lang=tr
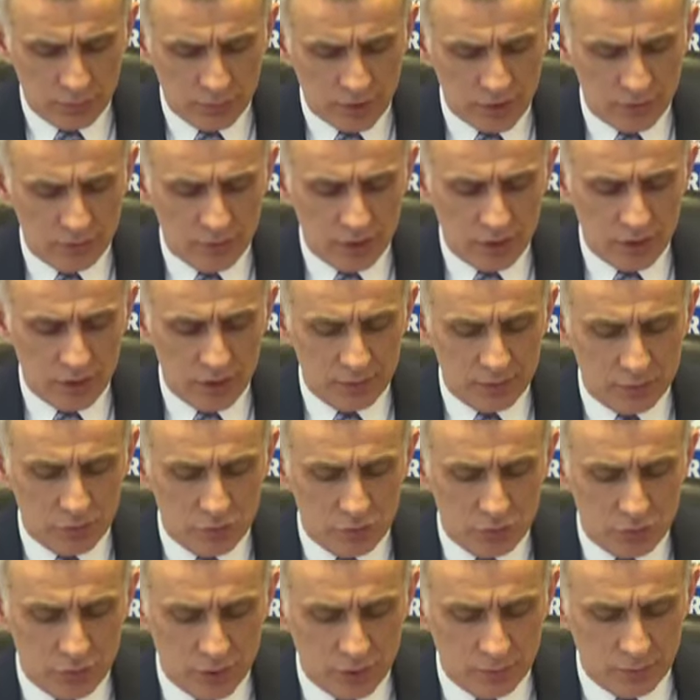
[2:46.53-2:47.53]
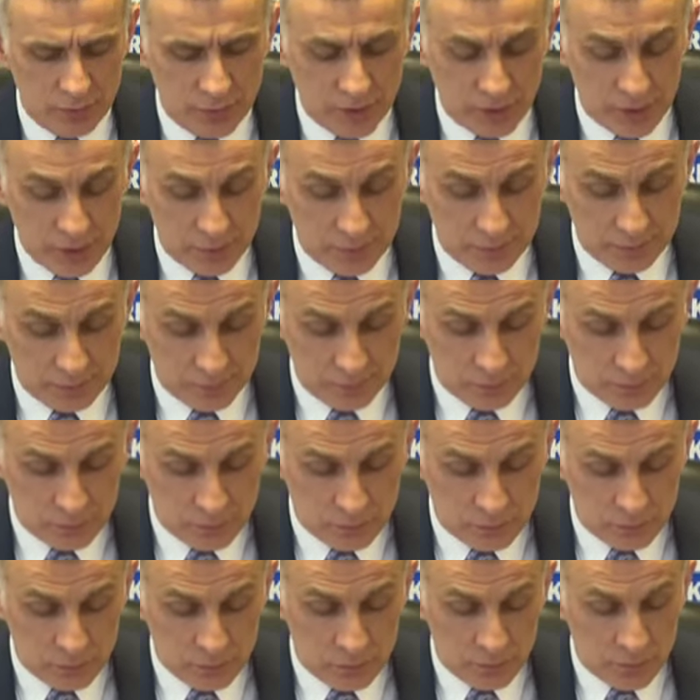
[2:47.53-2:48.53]
Bizim geldiğimiz günden beri
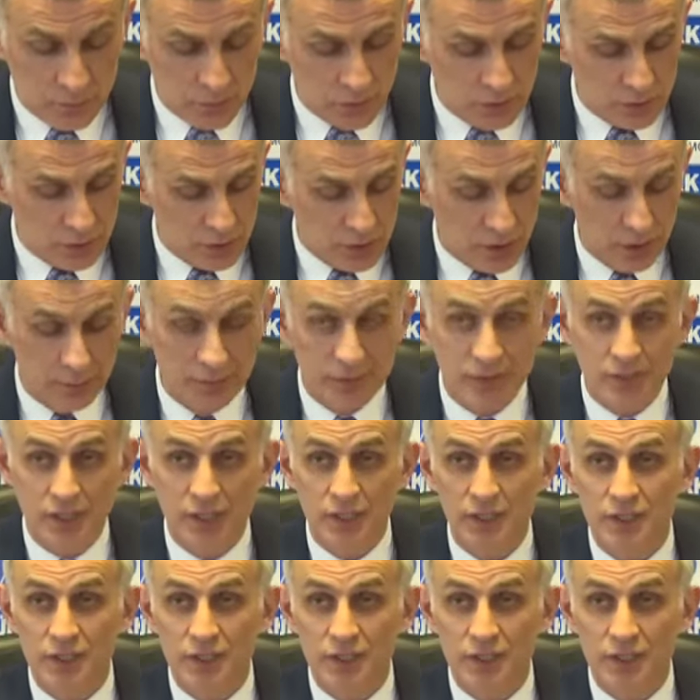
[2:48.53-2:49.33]
sabit